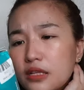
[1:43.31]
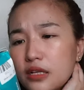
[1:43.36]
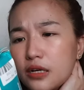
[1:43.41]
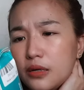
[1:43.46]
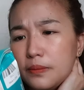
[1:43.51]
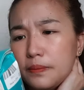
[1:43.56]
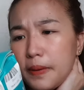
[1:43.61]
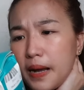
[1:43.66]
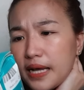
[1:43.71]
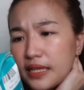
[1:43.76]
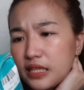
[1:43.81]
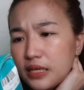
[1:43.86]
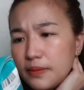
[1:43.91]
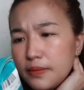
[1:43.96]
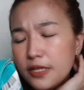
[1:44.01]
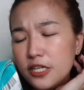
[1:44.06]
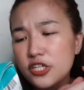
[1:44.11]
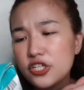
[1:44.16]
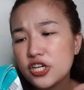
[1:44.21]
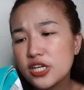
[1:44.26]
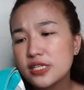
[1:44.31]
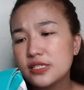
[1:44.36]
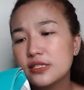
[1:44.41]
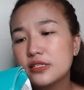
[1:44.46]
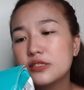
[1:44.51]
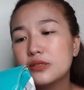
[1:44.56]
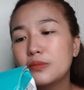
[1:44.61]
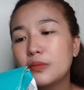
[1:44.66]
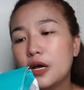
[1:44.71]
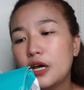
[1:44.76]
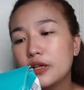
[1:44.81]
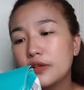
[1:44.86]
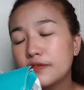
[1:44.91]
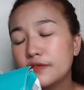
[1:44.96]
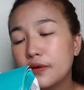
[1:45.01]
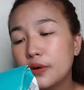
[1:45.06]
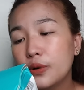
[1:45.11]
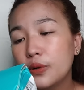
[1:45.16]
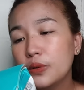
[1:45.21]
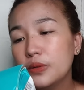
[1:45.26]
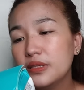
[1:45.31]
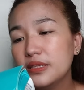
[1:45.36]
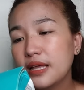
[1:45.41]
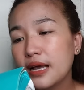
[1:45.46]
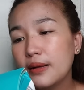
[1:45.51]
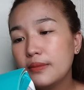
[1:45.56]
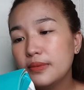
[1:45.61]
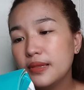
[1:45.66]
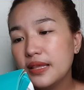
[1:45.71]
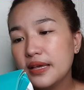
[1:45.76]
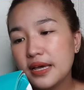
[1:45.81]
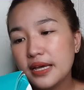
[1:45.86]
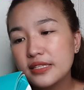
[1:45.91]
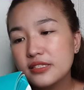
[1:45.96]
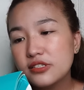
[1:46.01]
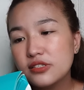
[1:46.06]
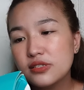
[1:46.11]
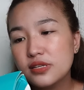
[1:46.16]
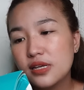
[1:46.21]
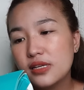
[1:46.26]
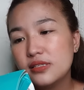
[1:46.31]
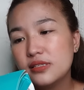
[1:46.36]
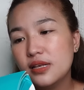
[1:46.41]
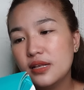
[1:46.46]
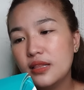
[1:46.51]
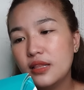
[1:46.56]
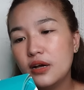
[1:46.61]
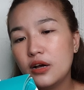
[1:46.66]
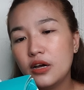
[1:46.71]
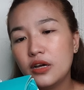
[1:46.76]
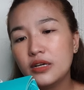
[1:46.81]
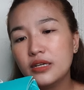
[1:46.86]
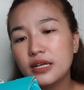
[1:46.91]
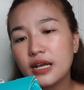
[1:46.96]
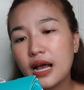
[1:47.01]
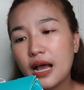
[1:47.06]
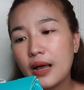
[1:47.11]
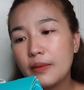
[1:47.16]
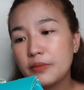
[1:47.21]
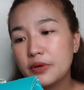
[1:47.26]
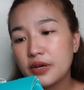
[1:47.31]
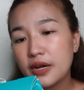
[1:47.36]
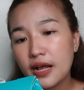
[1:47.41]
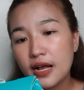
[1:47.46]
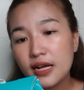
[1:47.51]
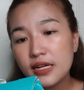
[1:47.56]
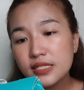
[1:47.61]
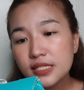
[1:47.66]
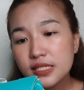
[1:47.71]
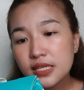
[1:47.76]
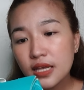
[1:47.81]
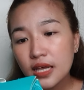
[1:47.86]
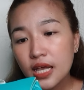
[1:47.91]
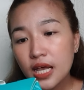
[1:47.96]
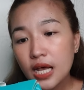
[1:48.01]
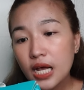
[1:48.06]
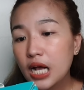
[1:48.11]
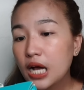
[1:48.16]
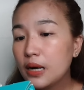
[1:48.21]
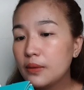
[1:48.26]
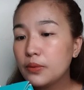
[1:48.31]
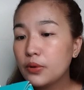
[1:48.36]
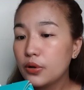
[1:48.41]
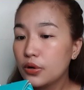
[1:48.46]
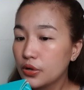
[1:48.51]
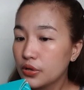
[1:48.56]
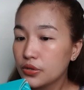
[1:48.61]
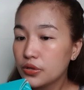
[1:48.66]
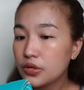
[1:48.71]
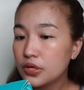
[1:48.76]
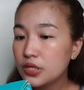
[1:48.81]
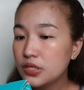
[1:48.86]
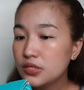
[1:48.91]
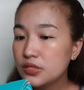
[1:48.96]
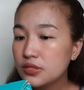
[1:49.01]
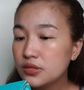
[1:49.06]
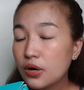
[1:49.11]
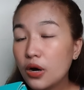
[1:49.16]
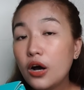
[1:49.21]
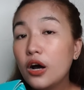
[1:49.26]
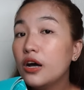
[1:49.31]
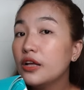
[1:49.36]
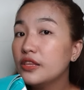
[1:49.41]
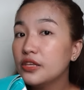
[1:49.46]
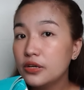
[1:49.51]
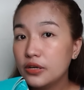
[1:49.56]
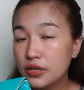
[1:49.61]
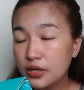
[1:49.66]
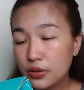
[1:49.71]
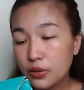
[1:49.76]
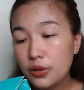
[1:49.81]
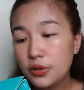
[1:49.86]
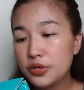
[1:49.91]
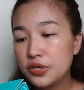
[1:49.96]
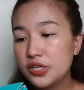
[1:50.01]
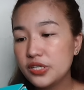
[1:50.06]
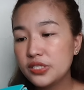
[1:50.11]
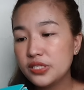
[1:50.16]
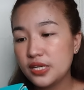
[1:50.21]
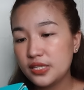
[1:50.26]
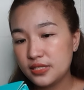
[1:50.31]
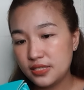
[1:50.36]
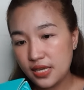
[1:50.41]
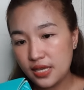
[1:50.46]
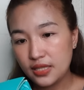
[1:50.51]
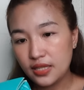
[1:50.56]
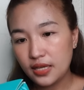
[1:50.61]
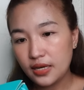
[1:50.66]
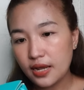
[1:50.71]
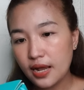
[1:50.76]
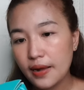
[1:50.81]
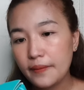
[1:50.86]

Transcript: Compatible siya sa smartphone, tablets, DSLR, cameras, camcorders, audio recorders, etc.